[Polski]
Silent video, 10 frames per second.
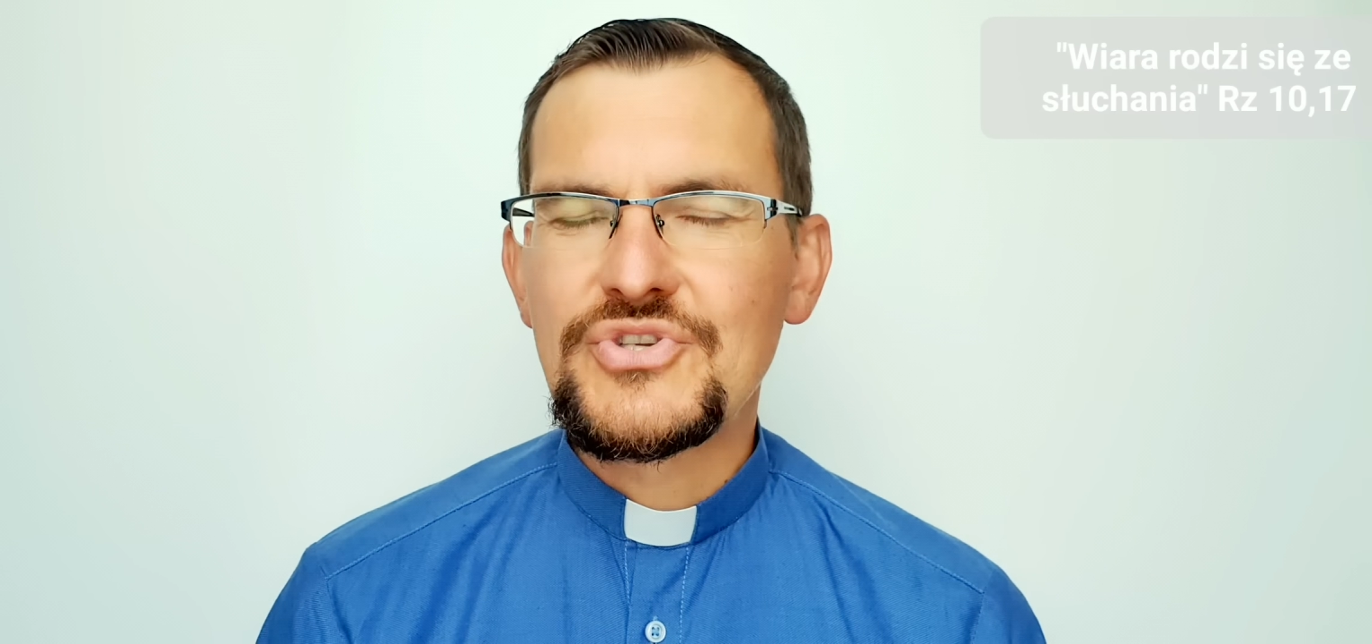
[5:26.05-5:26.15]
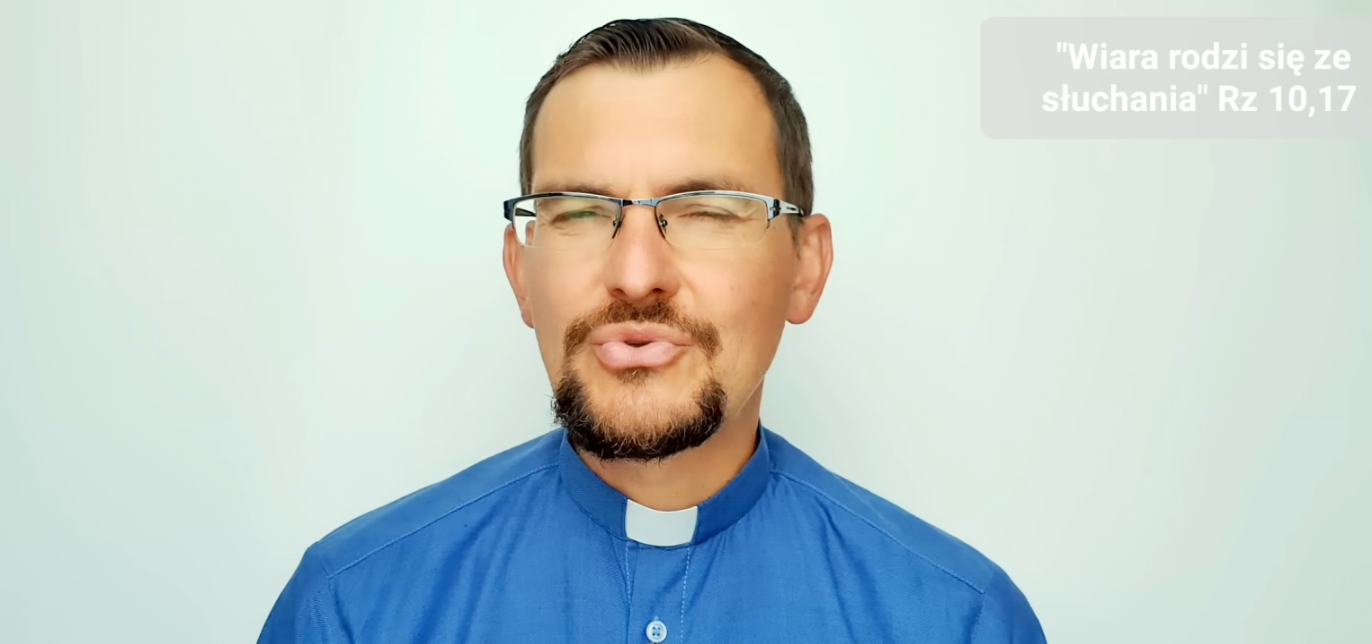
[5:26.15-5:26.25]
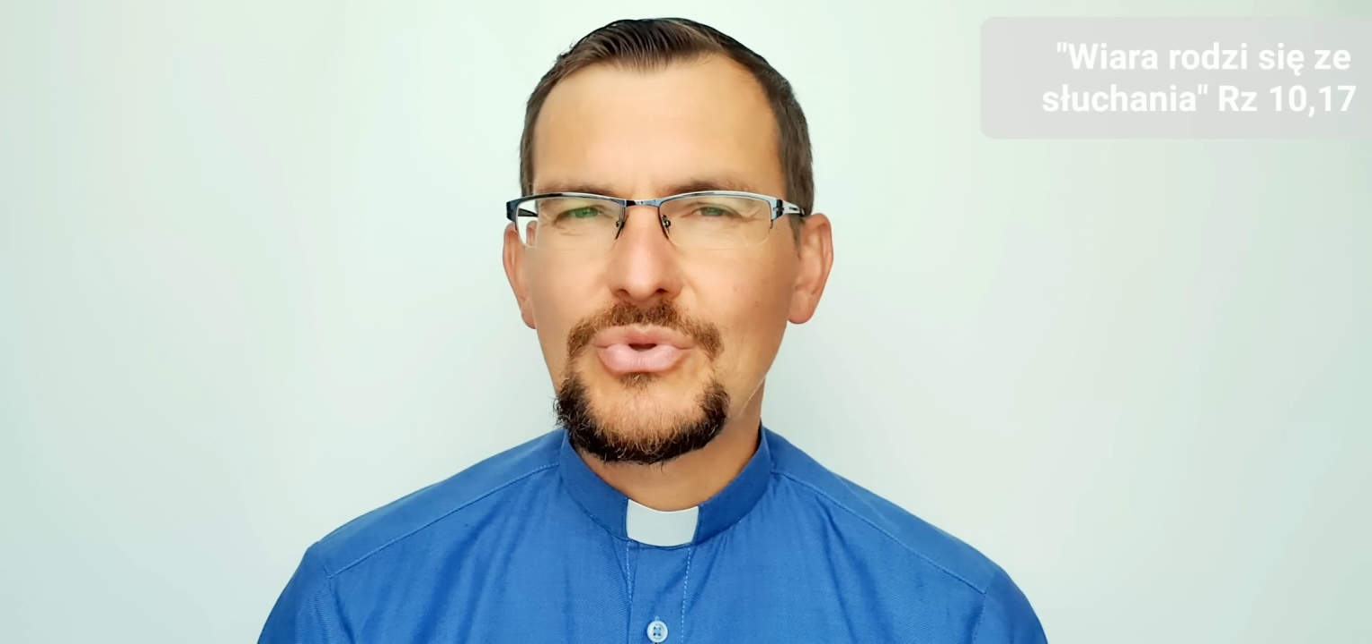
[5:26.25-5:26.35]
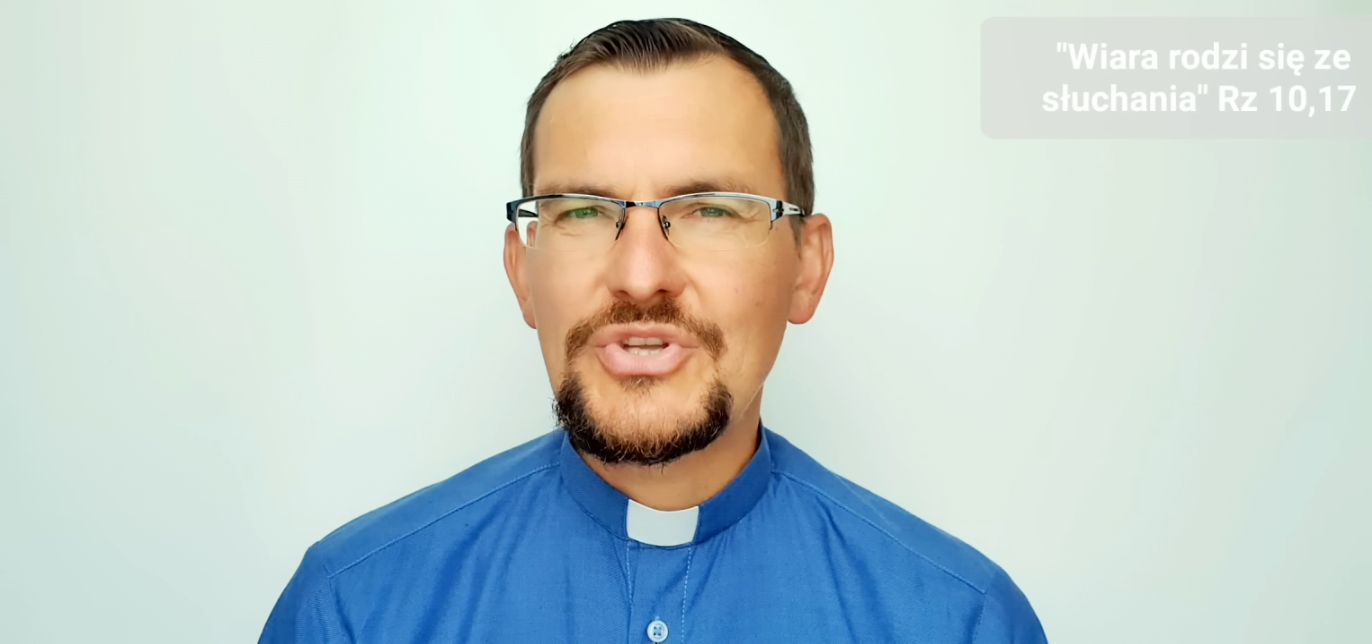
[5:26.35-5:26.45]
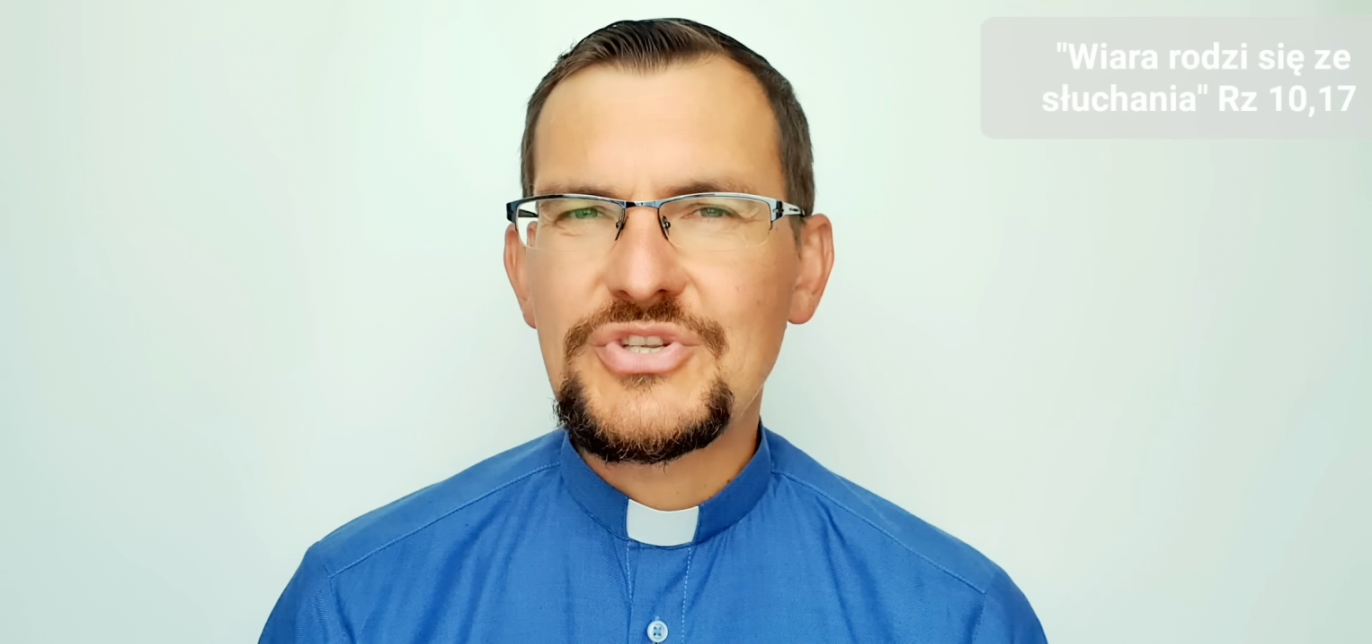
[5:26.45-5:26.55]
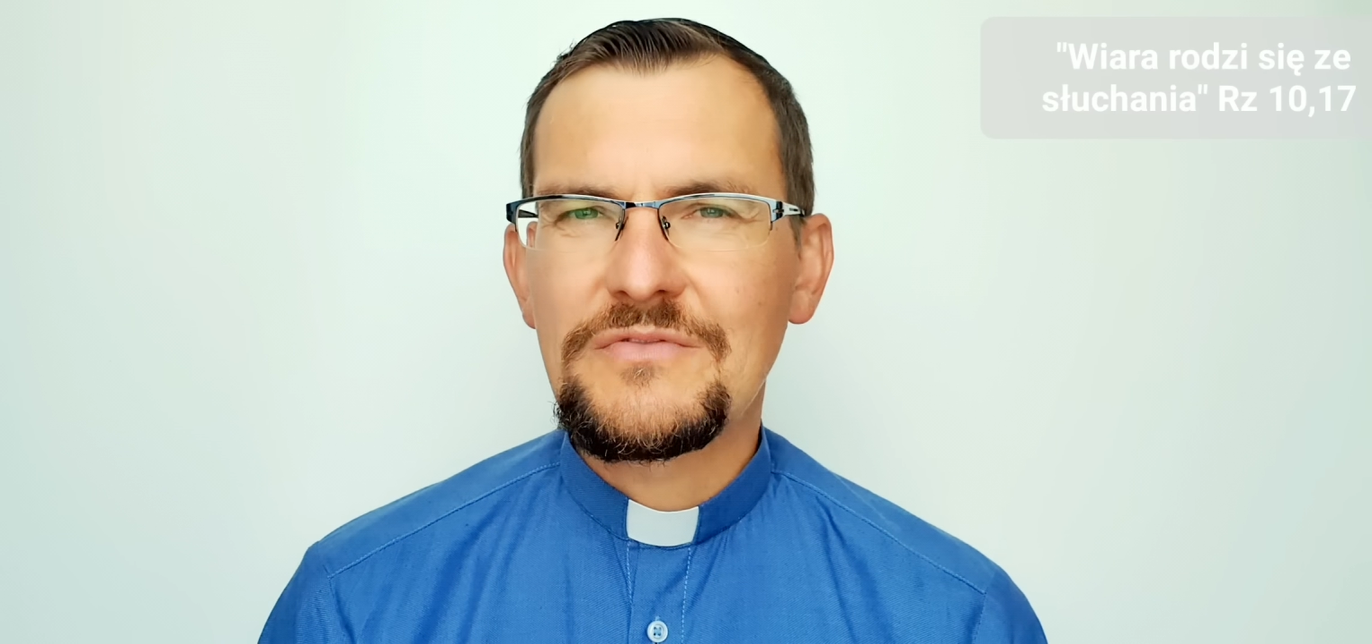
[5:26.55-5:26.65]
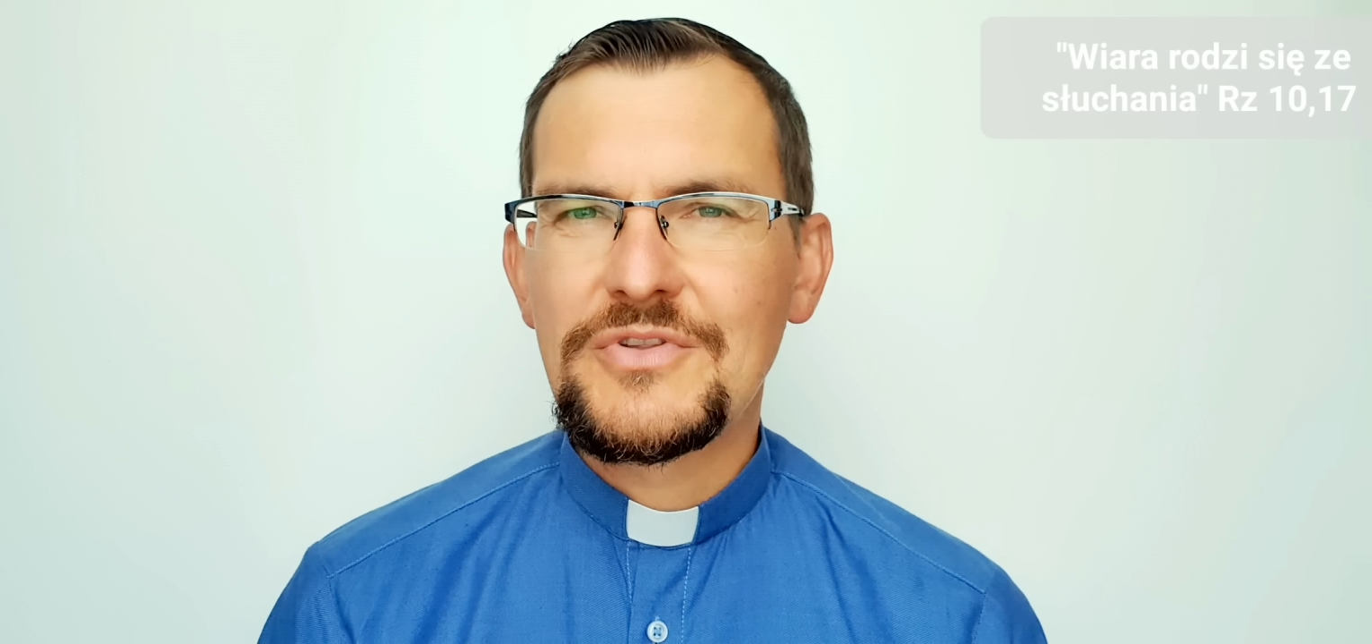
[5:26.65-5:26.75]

że tutaj się